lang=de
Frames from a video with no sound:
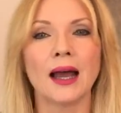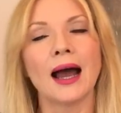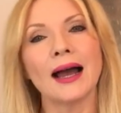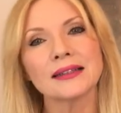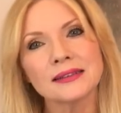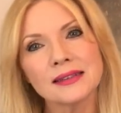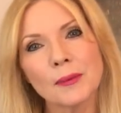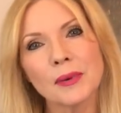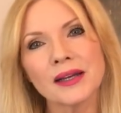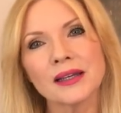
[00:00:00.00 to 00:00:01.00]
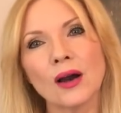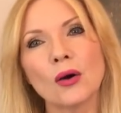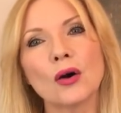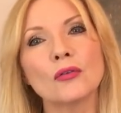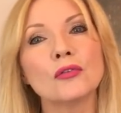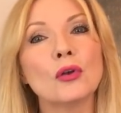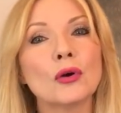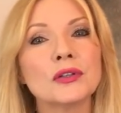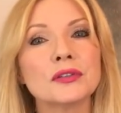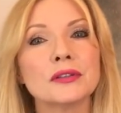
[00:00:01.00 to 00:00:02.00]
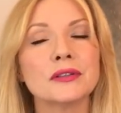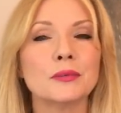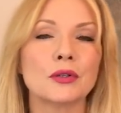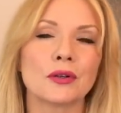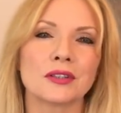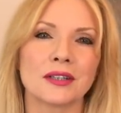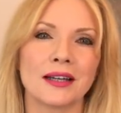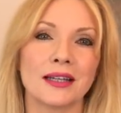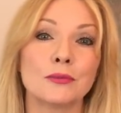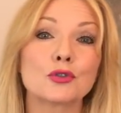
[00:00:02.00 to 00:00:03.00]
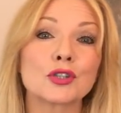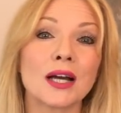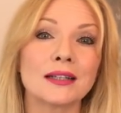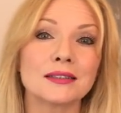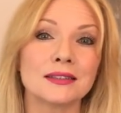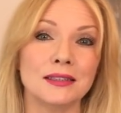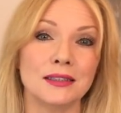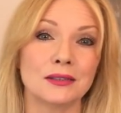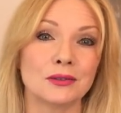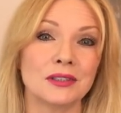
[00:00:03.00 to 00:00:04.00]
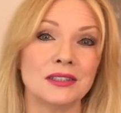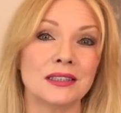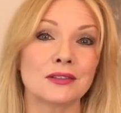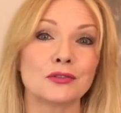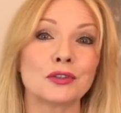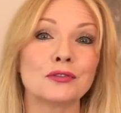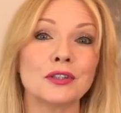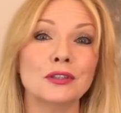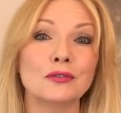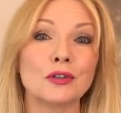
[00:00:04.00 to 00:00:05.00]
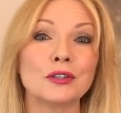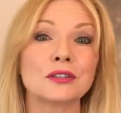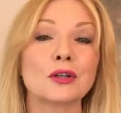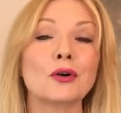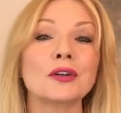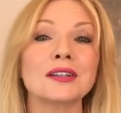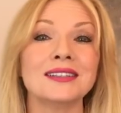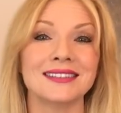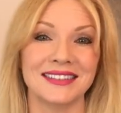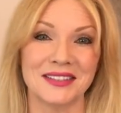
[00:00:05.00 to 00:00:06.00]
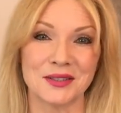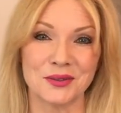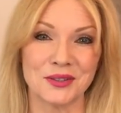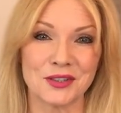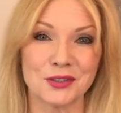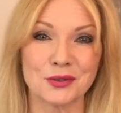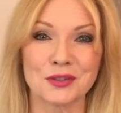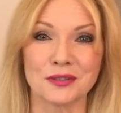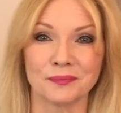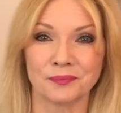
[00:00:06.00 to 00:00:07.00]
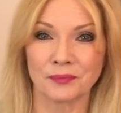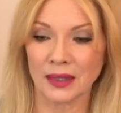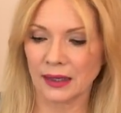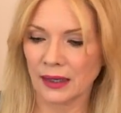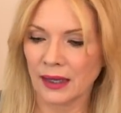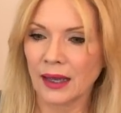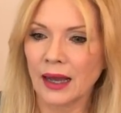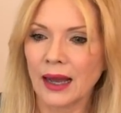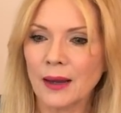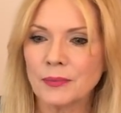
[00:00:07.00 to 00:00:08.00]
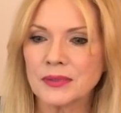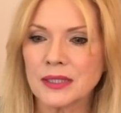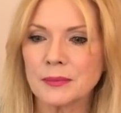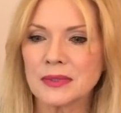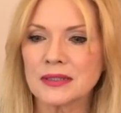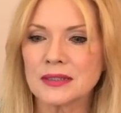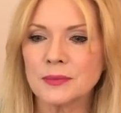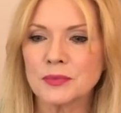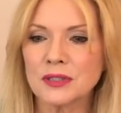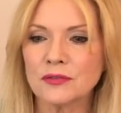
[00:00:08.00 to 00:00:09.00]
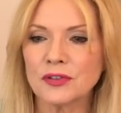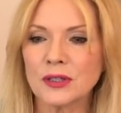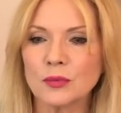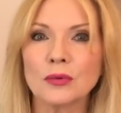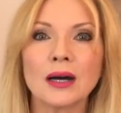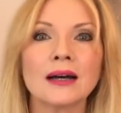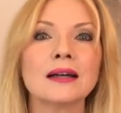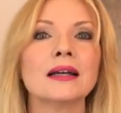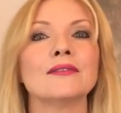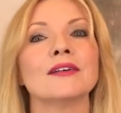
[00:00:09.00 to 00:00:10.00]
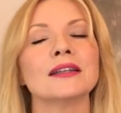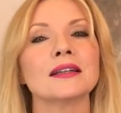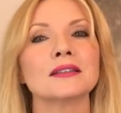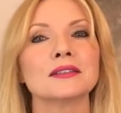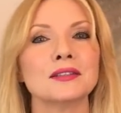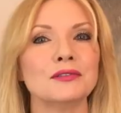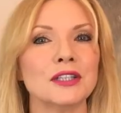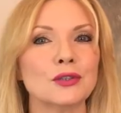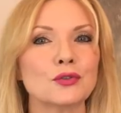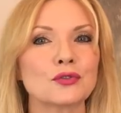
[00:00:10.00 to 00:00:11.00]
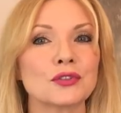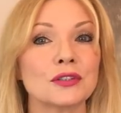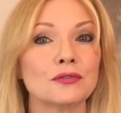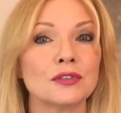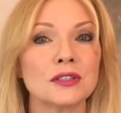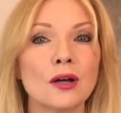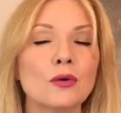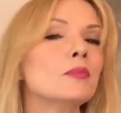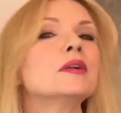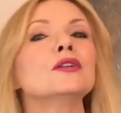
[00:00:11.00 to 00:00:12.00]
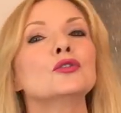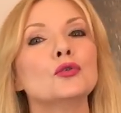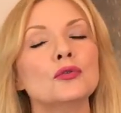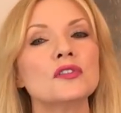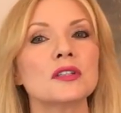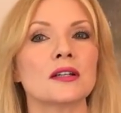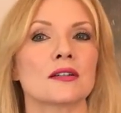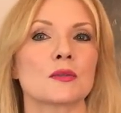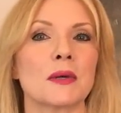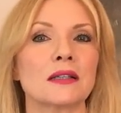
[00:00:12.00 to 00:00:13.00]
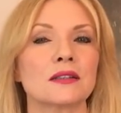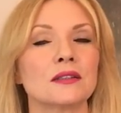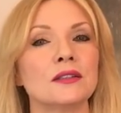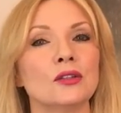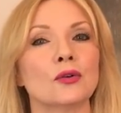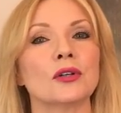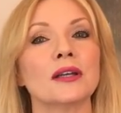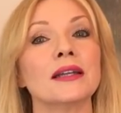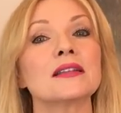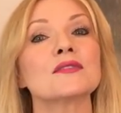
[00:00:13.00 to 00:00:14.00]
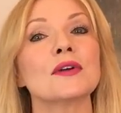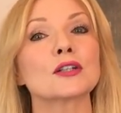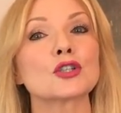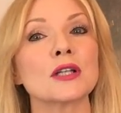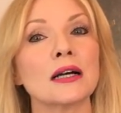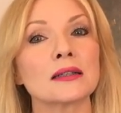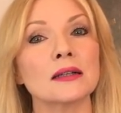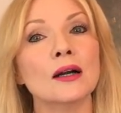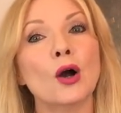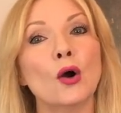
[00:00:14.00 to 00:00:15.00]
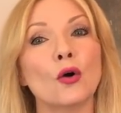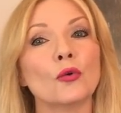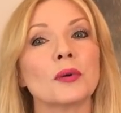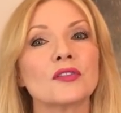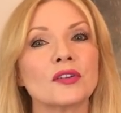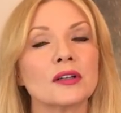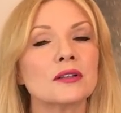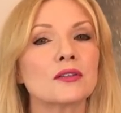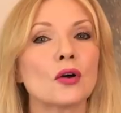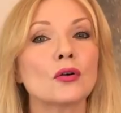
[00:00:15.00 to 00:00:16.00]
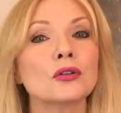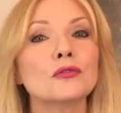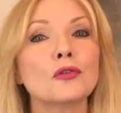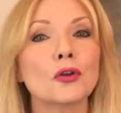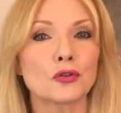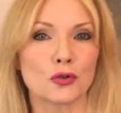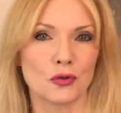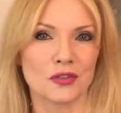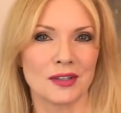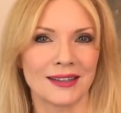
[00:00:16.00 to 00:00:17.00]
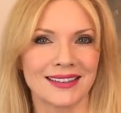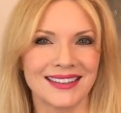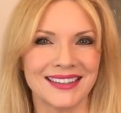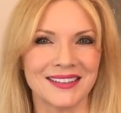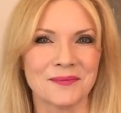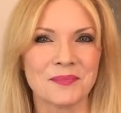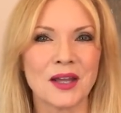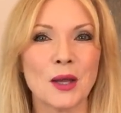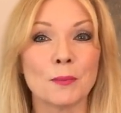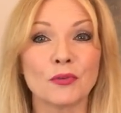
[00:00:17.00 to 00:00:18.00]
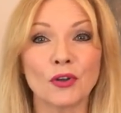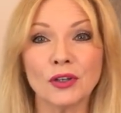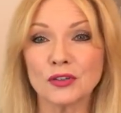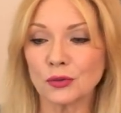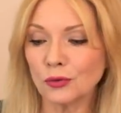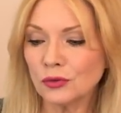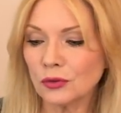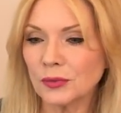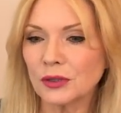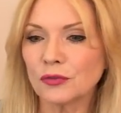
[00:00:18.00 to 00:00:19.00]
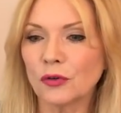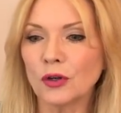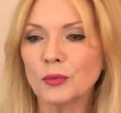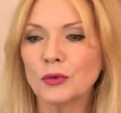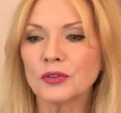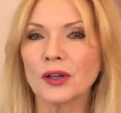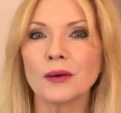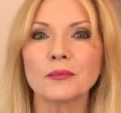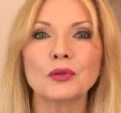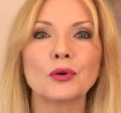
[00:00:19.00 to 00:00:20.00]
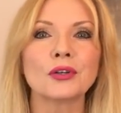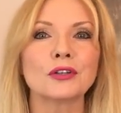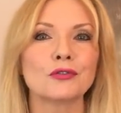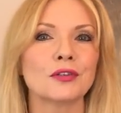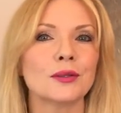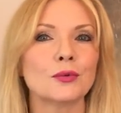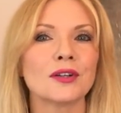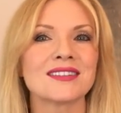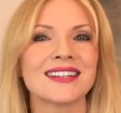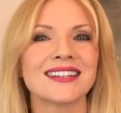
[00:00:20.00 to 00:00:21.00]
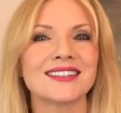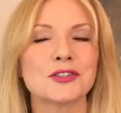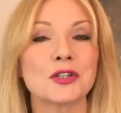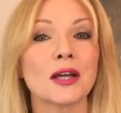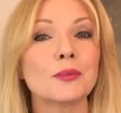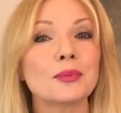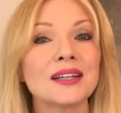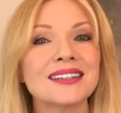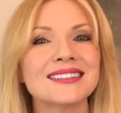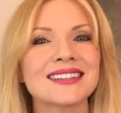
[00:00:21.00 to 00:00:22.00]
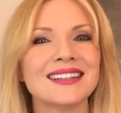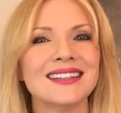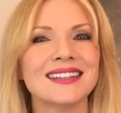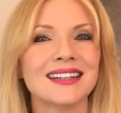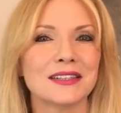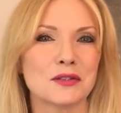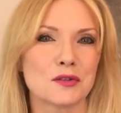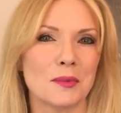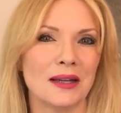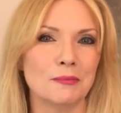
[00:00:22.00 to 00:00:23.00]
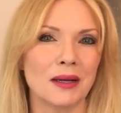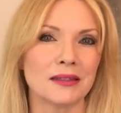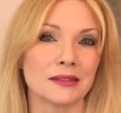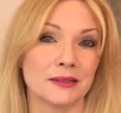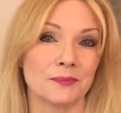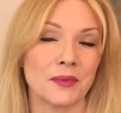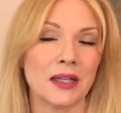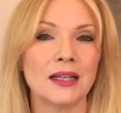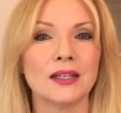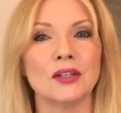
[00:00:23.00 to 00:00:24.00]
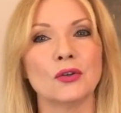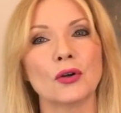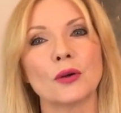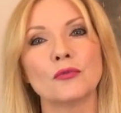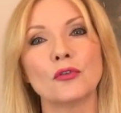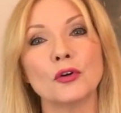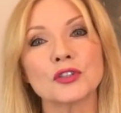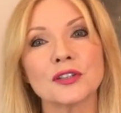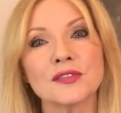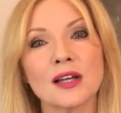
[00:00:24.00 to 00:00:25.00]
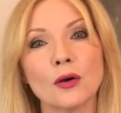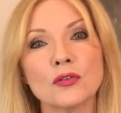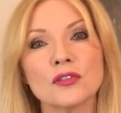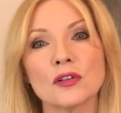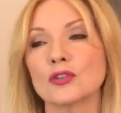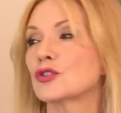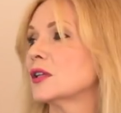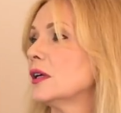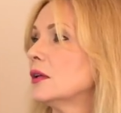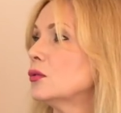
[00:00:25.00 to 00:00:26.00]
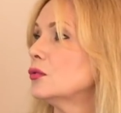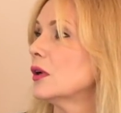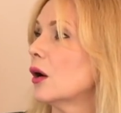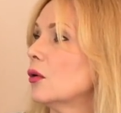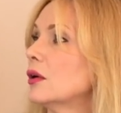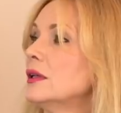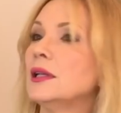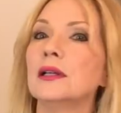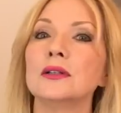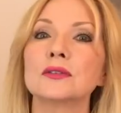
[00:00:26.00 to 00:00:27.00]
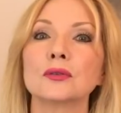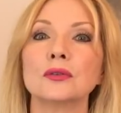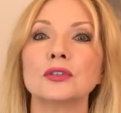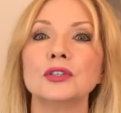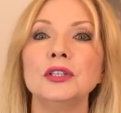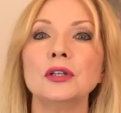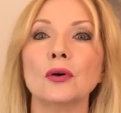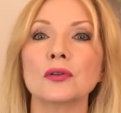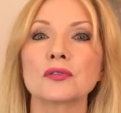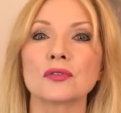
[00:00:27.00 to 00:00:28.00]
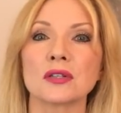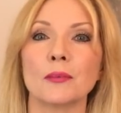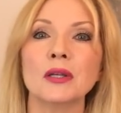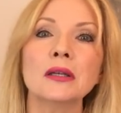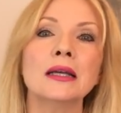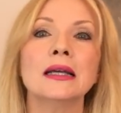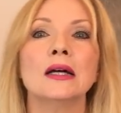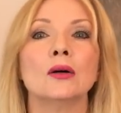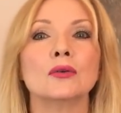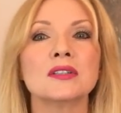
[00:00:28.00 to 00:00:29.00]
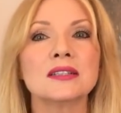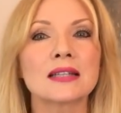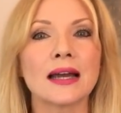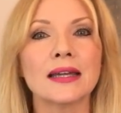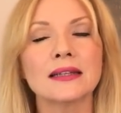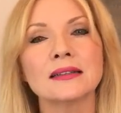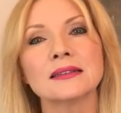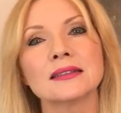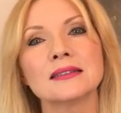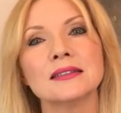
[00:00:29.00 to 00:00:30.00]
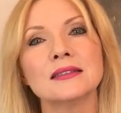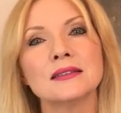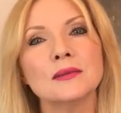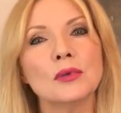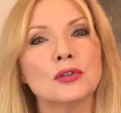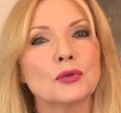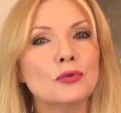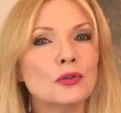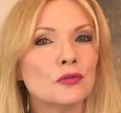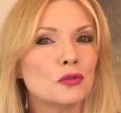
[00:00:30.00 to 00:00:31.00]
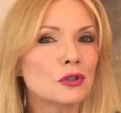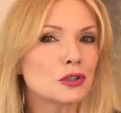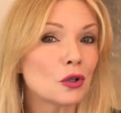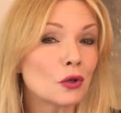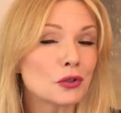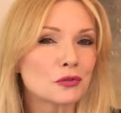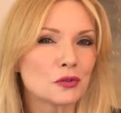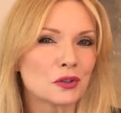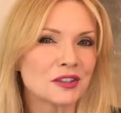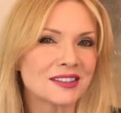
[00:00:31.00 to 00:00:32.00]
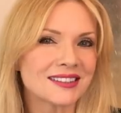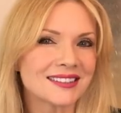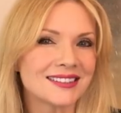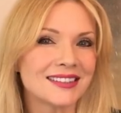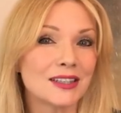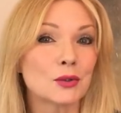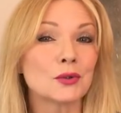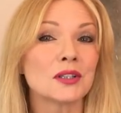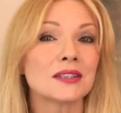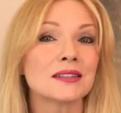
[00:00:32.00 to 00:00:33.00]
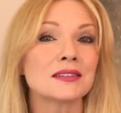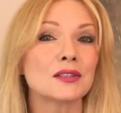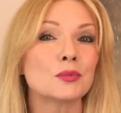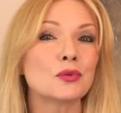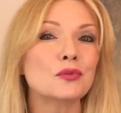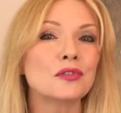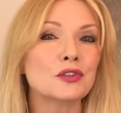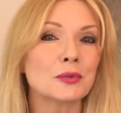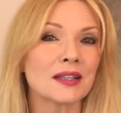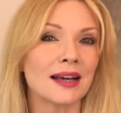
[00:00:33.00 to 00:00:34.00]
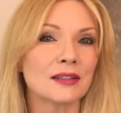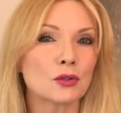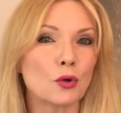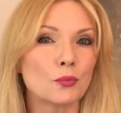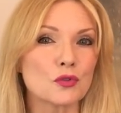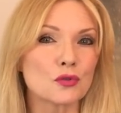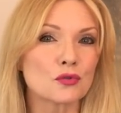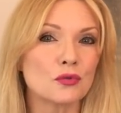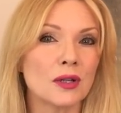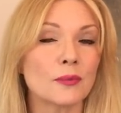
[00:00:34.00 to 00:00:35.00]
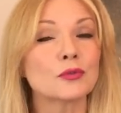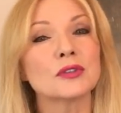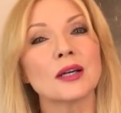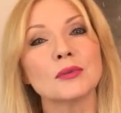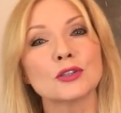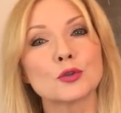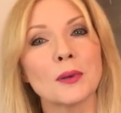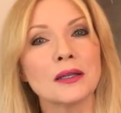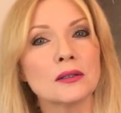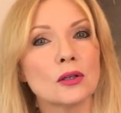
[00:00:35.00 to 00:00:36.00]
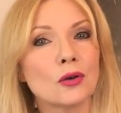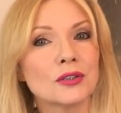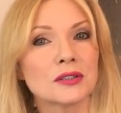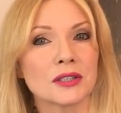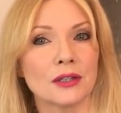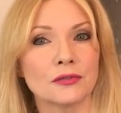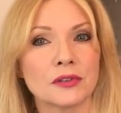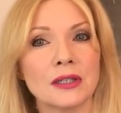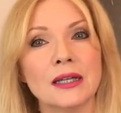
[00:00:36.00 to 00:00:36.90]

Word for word: Achtet dabei auch auf Leute, die mit euch an einem Strang ziehen und die ihr dafür gewinnen wollt, eure Ideen zu unterstützen. Ab dem 7. Februar wandert die Venus durch den Widder und bildet günstige Aspekte, die euer Netzwerk stärken und bei Singles auch die Flirtchancen anregen. Besonders rund um den Vollmond am 9. Februar zeigen die Sterne prickelnde Gelegenheiten zum Anbandeln. In eurem Freundschaftshaus stehen nun auch Lilith und Chiron zusammen, und sie zeigen, dass sich ziemlich ungewöhnliche Leute für euch interessieren oder dass ihr beruflich mit Randgruppen zu tun habt und dabei spannende Leute trefft.